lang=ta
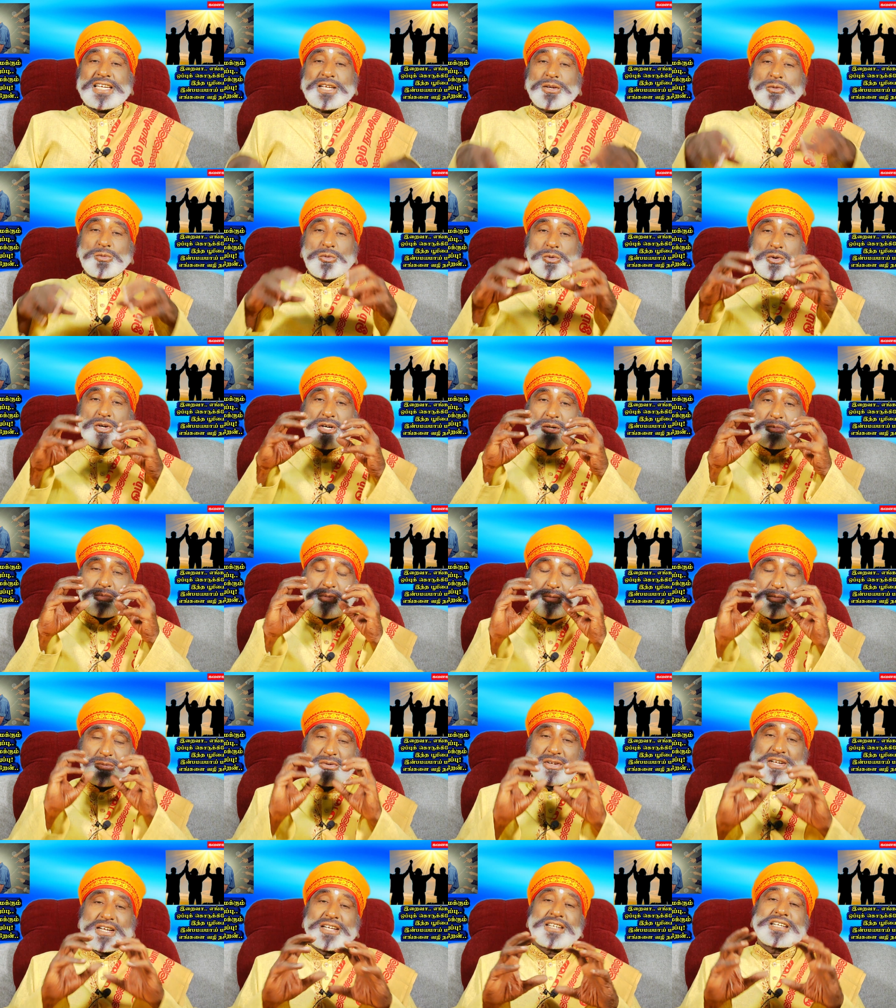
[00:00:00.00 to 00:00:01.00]
நீ உடம்பு
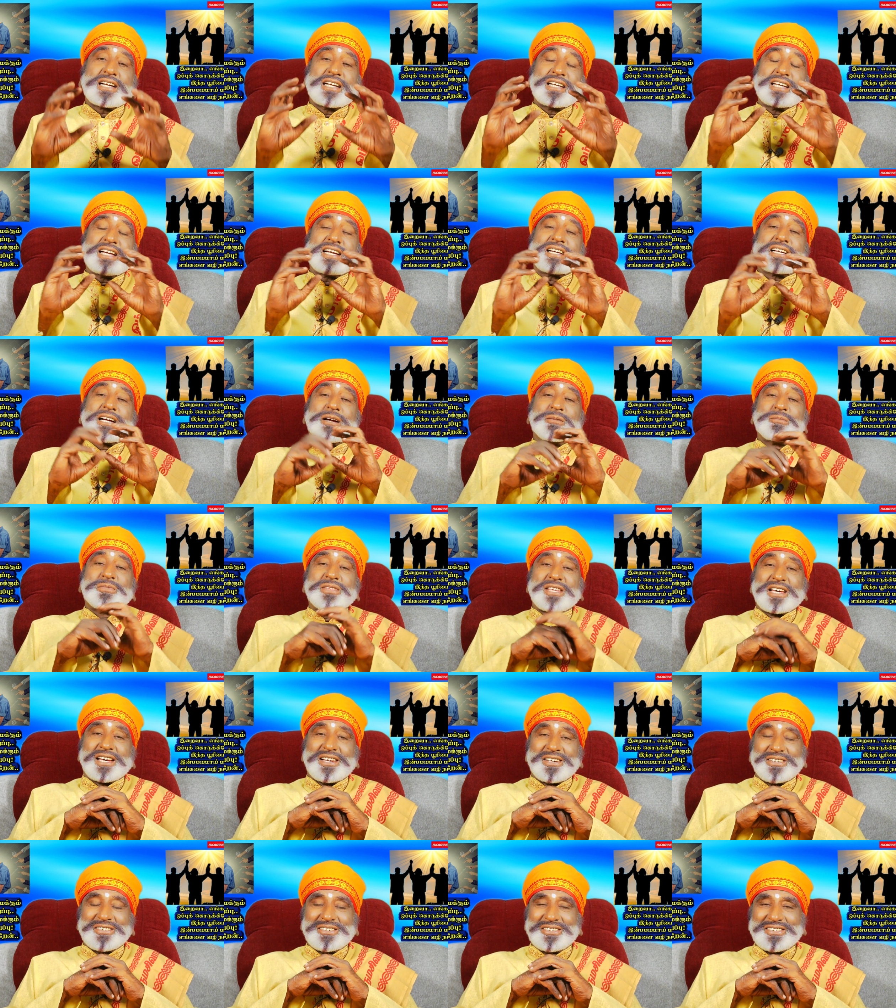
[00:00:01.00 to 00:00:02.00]
பூரா கண்ணை
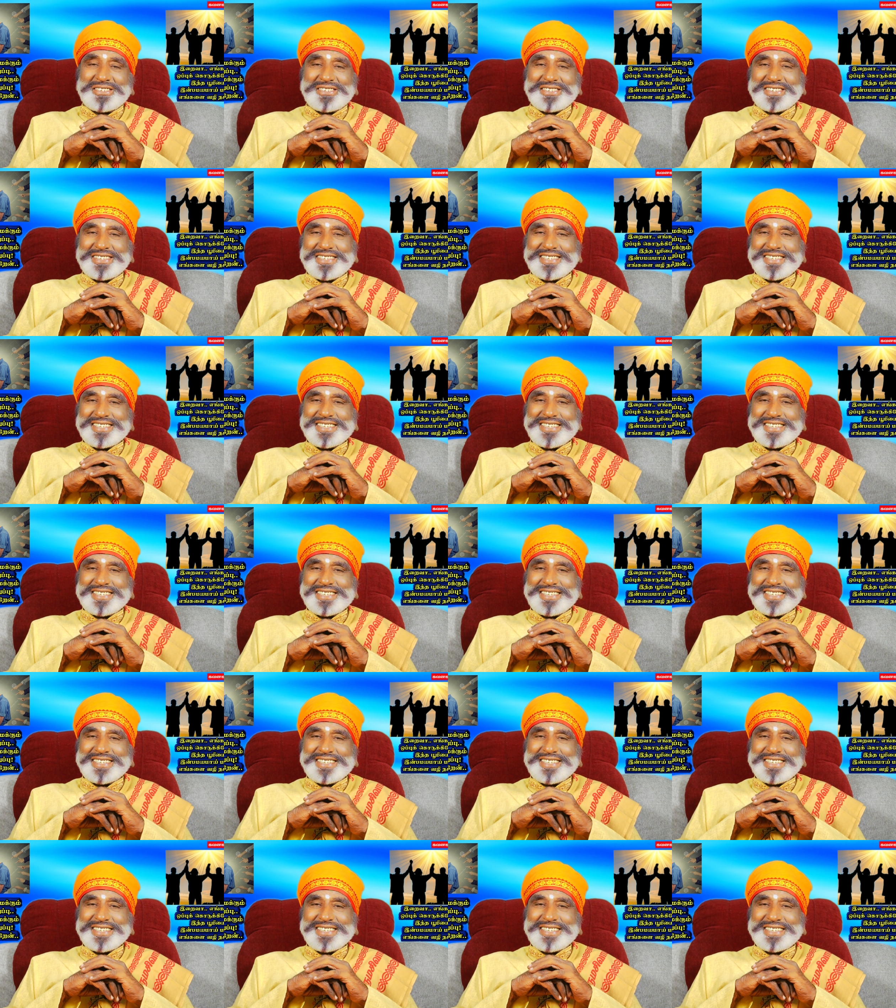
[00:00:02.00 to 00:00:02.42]
காமிச்சாலும்